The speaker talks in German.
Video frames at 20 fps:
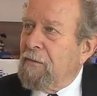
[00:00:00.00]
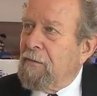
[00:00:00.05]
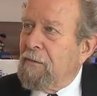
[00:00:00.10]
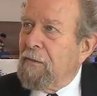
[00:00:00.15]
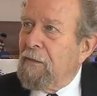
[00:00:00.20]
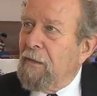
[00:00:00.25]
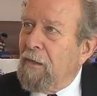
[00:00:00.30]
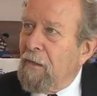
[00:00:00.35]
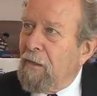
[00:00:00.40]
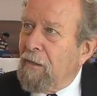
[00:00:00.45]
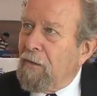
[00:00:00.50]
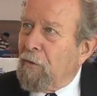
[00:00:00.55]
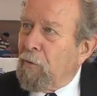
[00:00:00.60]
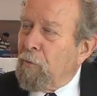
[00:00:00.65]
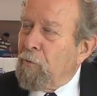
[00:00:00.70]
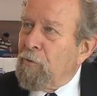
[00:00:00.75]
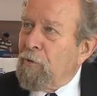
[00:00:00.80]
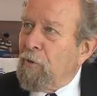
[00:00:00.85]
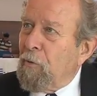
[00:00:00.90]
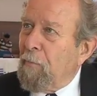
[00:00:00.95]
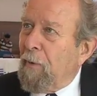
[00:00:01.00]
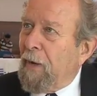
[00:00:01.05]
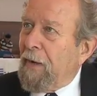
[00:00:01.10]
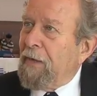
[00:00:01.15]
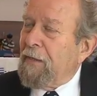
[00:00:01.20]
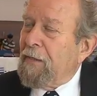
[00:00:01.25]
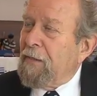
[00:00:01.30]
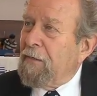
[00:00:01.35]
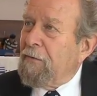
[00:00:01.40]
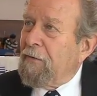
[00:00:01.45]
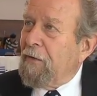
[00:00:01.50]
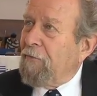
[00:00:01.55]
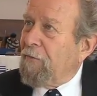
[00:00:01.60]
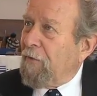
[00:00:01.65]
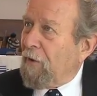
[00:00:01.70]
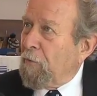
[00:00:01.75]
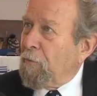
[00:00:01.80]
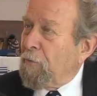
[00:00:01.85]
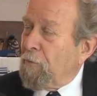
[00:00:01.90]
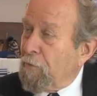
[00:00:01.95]
äh, der jüdischen Gemeinden sind
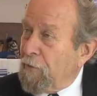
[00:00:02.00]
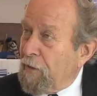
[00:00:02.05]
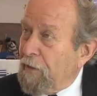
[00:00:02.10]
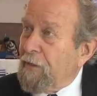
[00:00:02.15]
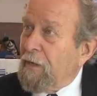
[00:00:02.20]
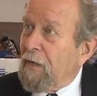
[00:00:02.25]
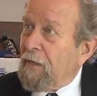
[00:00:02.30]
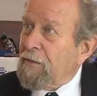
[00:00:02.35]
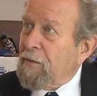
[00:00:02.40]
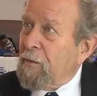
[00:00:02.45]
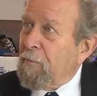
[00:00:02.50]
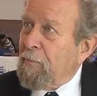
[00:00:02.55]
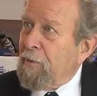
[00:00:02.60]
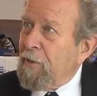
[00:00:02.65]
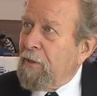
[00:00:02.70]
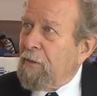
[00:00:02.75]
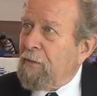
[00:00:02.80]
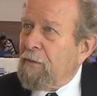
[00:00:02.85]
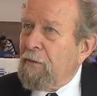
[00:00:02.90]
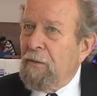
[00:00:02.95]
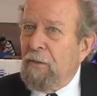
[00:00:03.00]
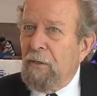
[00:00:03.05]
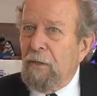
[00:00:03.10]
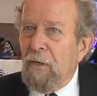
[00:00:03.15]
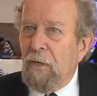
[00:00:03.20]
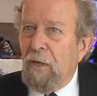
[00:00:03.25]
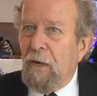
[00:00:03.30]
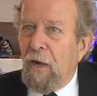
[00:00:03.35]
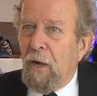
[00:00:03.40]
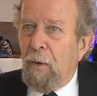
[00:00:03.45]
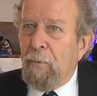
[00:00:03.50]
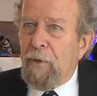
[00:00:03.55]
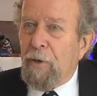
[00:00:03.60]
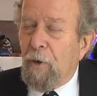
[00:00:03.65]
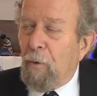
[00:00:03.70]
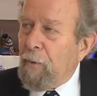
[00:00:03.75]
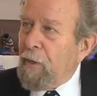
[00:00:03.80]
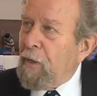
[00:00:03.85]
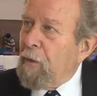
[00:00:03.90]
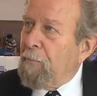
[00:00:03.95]
Frauen auch nicht akzeptiert. Aber ich
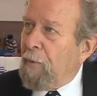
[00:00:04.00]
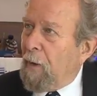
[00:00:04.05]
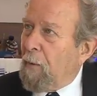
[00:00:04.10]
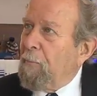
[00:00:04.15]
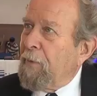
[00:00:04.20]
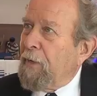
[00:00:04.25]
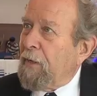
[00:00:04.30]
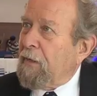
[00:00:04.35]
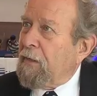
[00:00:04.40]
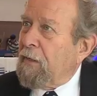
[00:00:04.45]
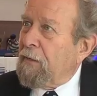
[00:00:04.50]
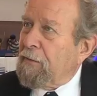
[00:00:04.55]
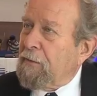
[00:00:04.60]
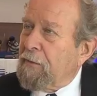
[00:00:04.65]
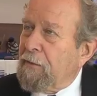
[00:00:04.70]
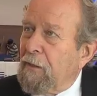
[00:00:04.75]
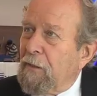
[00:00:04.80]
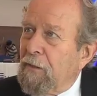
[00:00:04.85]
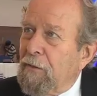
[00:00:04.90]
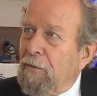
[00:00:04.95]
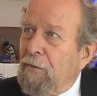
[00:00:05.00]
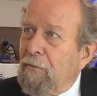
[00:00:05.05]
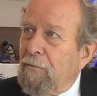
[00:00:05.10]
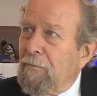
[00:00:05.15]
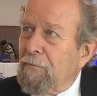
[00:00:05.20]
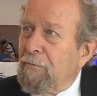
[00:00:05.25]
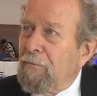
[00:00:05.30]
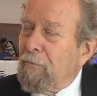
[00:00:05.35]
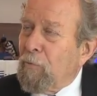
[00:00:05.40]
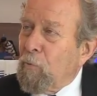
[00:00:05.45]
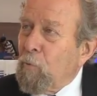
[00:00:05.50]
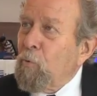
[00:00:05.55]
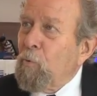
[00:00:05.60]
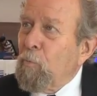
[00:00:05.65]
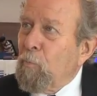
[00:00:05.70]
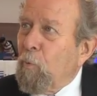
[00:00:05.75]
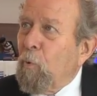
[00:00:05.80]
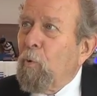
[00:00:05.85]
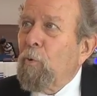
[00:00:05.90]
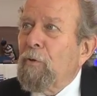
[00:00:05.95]
glaube, hier in Bamberg hat sie einen
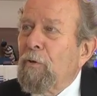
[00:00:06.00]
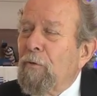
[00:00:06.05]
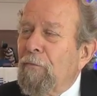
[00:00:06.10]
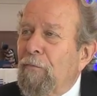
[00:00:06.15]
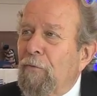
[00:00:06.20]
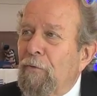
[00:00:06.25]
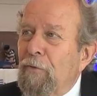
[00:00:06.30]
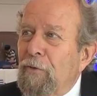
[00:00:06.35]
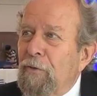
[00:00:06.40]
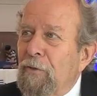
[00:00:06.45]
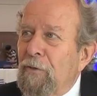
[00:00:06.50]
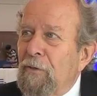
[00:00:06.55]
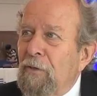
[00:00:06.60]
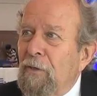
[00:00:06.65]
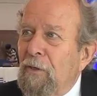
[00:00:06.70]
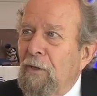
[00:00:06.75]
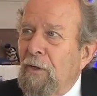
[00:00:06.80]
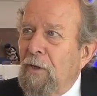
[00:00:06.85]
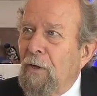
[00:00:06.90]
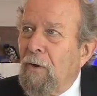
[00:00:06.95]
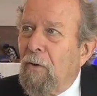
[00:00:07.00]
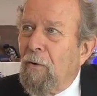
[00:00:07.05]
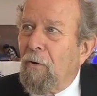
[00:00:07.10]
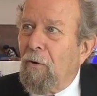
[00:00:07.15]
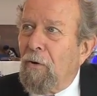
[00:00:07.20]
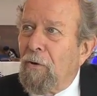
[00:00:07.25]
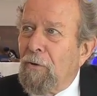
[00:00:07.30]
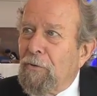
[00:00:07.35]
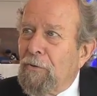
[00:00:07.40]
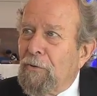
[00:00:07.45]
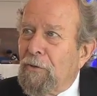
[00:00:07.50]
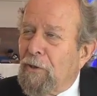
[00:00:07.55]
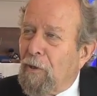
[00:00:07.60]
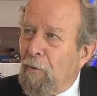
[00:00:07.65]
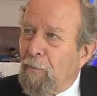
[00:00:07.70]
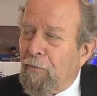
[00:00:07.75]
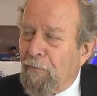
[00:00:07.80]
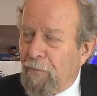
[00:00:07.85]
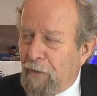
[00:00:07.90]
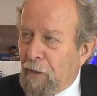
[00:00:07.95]
guten Boden gefunden. Und ich
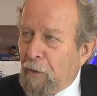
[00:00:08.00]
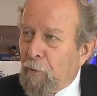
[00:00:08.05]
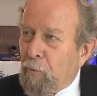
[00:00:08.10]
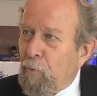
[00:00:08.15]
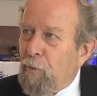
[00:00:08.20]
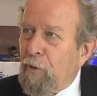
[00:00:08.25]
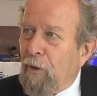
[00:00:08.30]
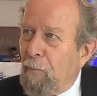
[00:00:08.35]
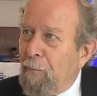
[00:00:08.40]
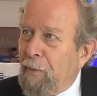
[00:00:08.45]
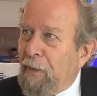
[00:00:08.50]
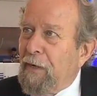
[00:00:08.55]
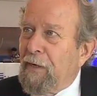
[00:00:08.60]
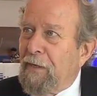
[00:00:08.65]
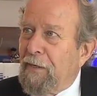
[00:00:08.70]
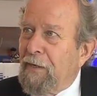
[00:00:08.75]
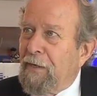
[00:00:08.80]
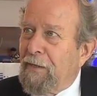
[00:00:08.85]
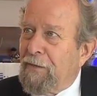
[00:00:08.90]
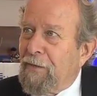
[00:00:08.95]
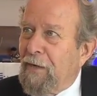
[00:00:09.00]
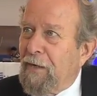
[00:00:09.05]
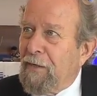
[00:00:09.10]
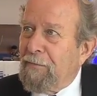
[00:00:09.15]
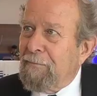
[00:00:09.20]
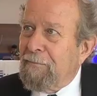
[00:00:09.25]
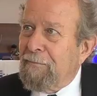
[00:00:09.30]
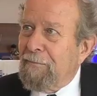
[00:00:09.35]
glaube, sie wird eine gute Rabbinerin hier sein.